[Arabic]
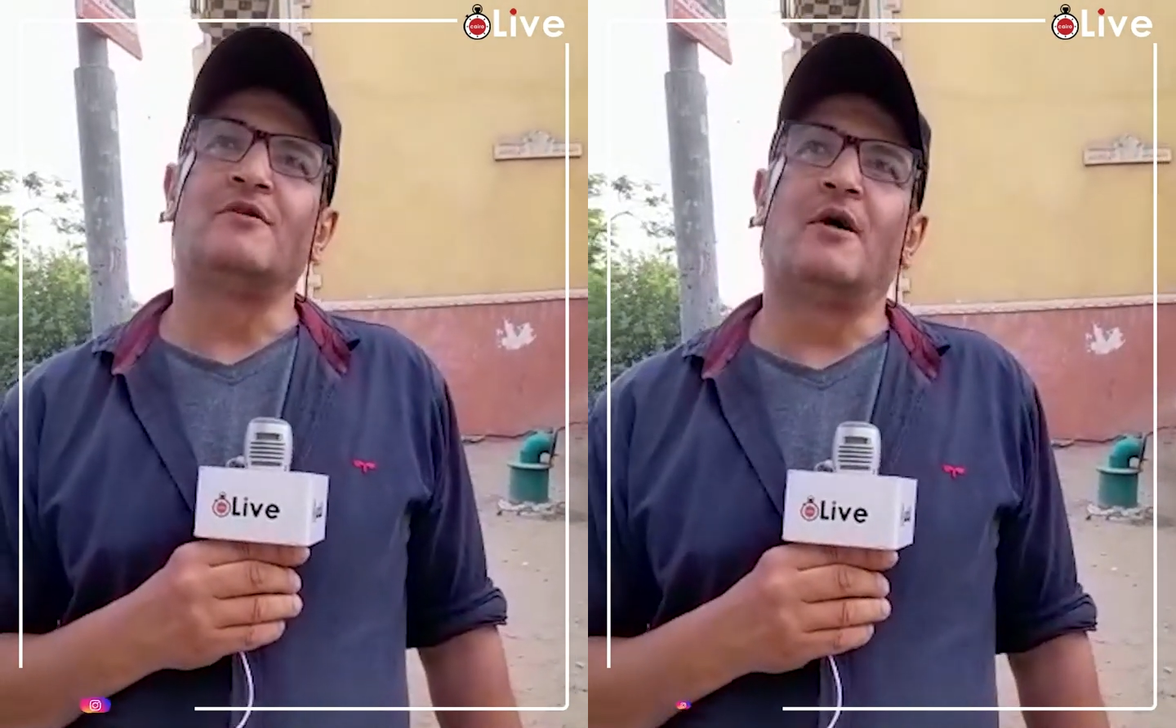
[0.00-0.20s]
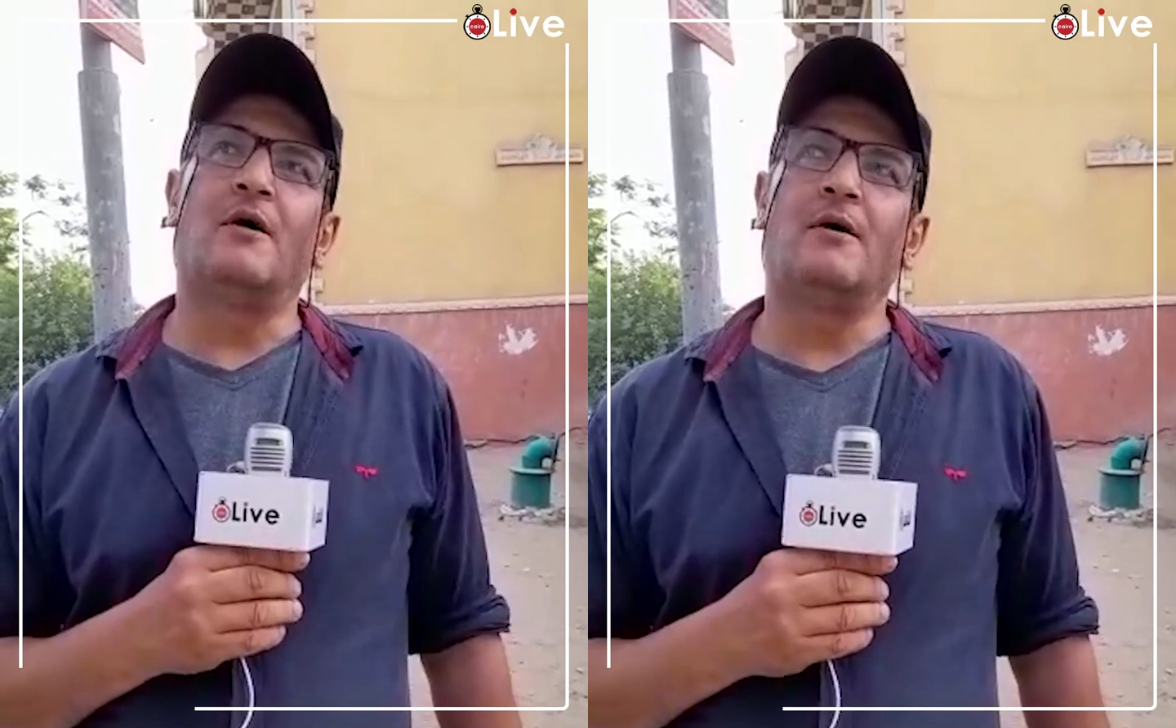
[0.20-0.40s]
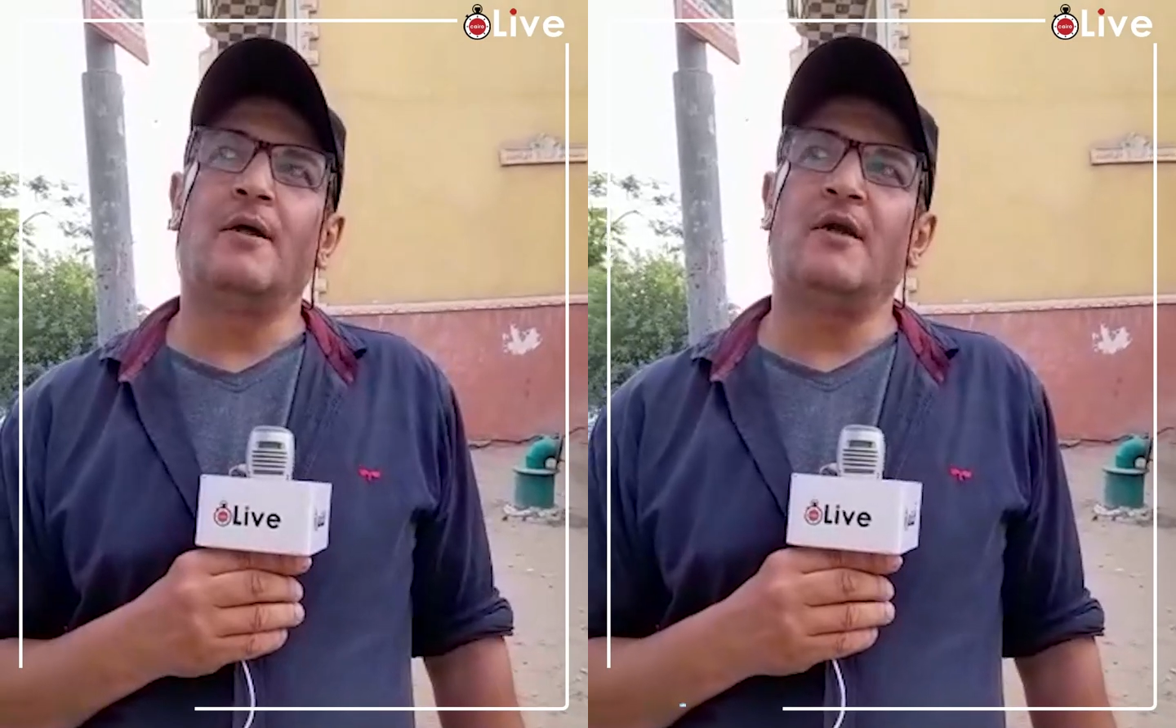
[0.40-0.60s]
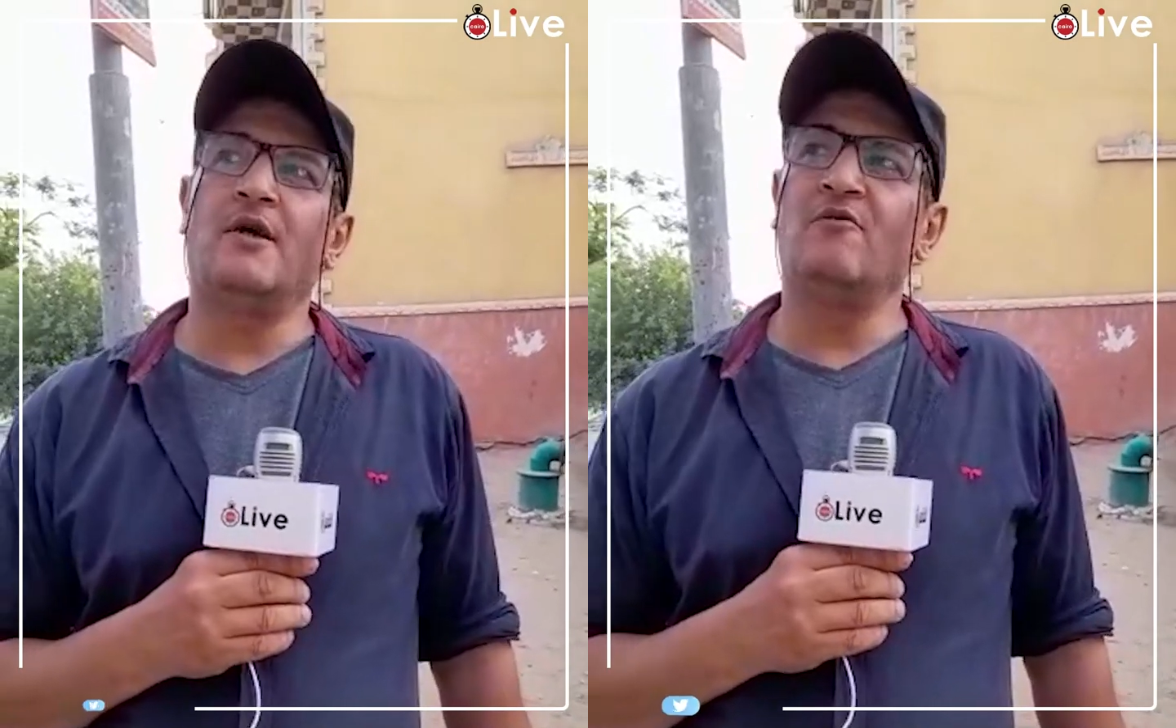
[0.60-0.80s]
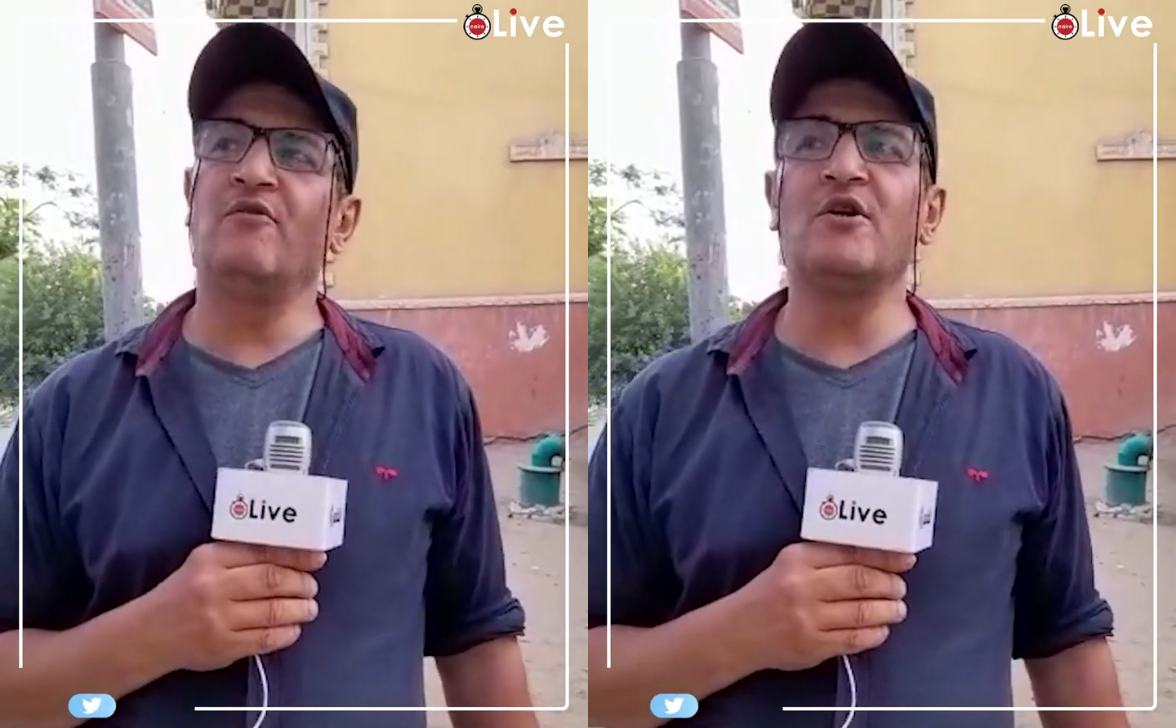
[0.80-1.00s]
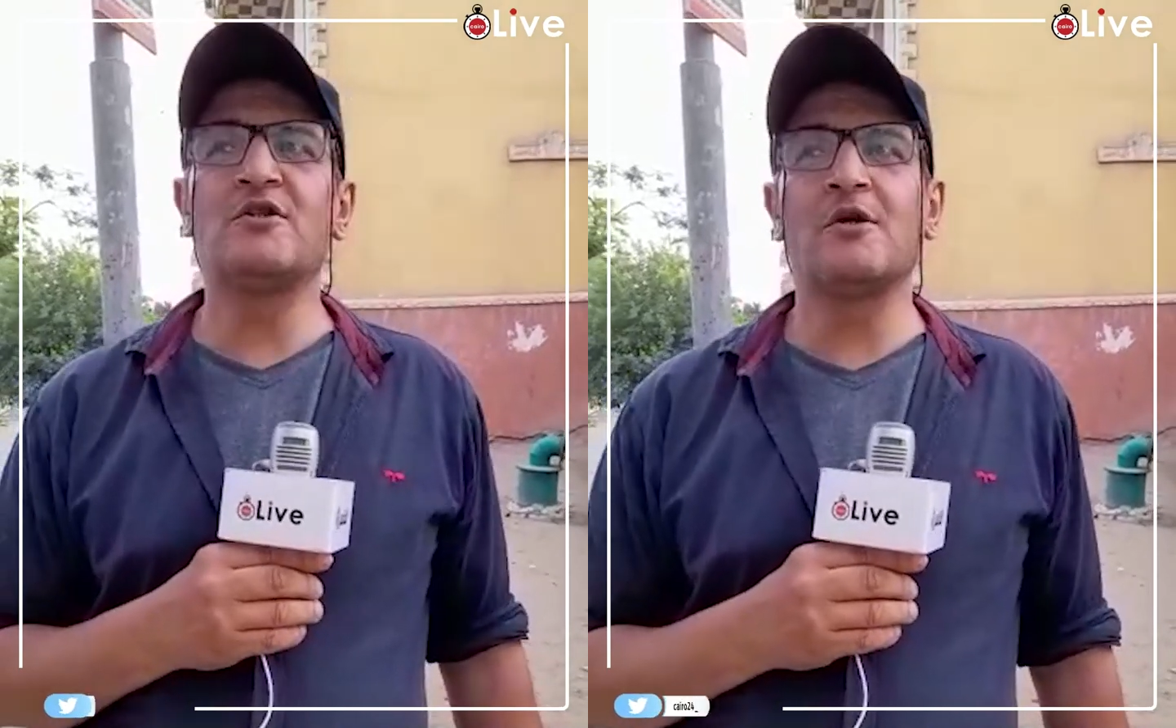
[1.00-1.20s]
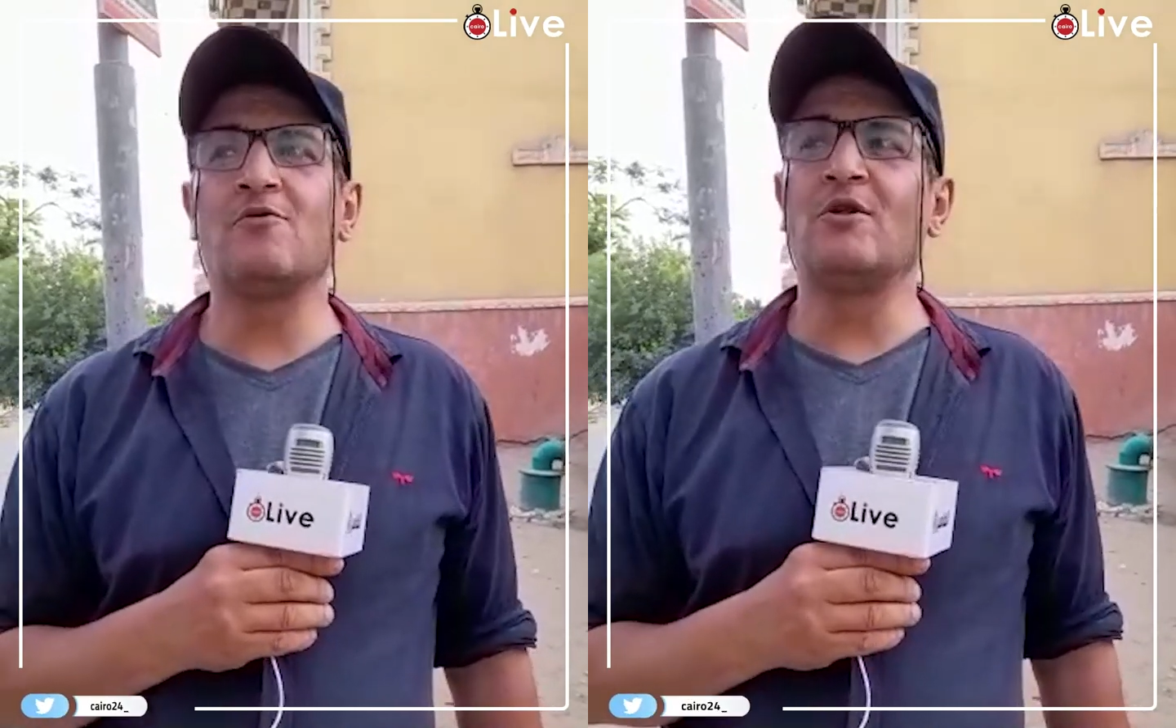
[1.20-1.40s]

اه يعني كان فيه هزار